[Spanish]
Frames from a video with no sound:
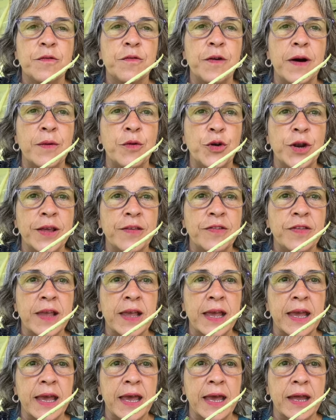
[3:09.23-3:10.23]
favorece
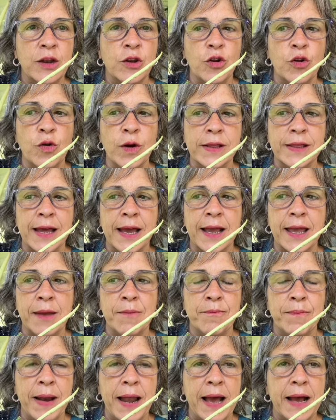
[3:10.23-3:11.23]
que no lo
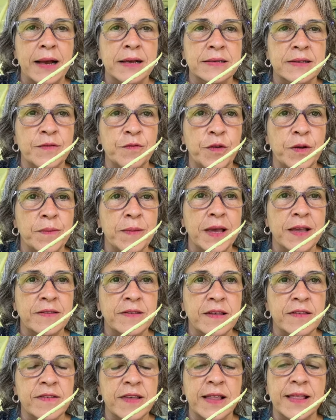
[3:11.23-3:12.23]
ataquen plagas,
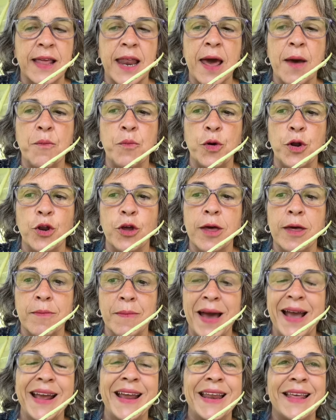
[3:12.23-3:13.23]
enfermedades, etcétera. Bueno, y
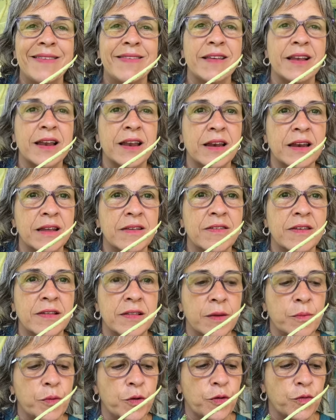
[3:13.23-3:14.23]
además crecen en ese
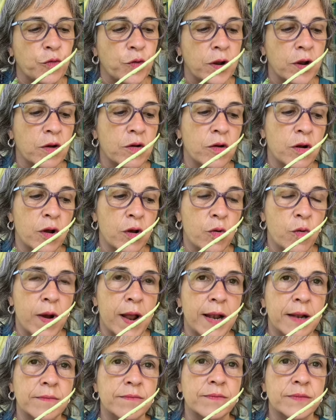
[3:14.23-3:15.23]
tipo de suelos, con lo
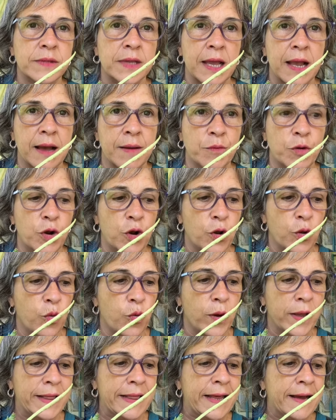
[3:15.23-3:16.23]
cual tengámoslo en
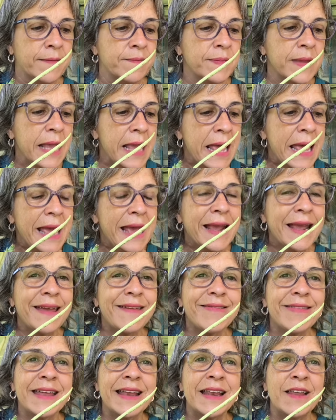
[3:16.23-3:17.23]
cuenta. ¿Qué
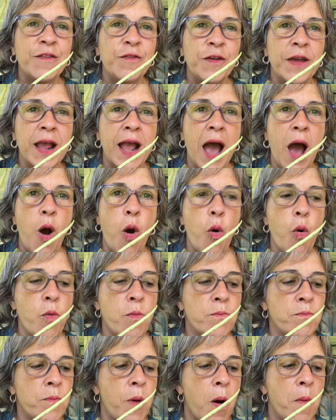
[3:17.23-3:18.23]
significa
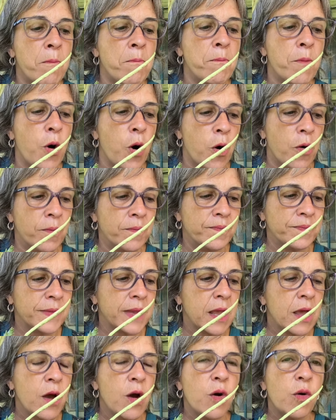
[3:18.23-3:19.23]
un bombo?
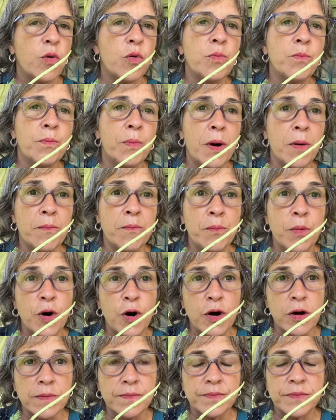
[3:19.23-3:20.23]
Un
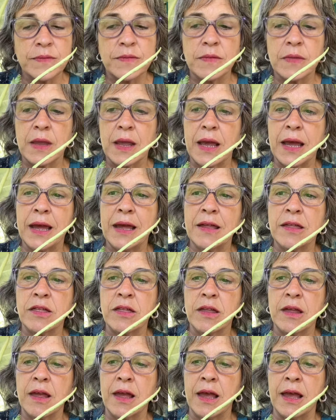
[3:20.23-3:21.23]
bombo es
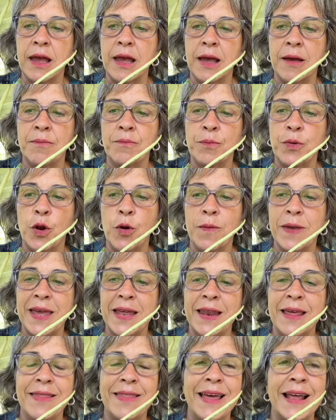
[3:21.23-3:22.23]
eh,
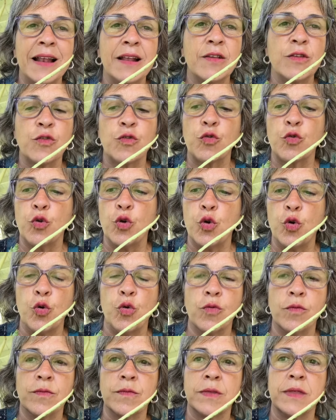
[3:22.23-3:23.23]
proviene del zulú,
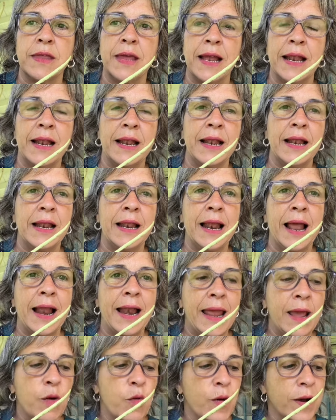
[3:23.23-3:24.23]
de la
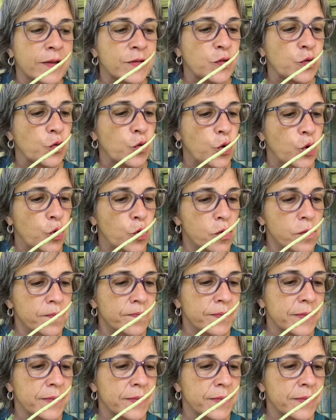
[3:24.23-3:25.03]
lengua zulú,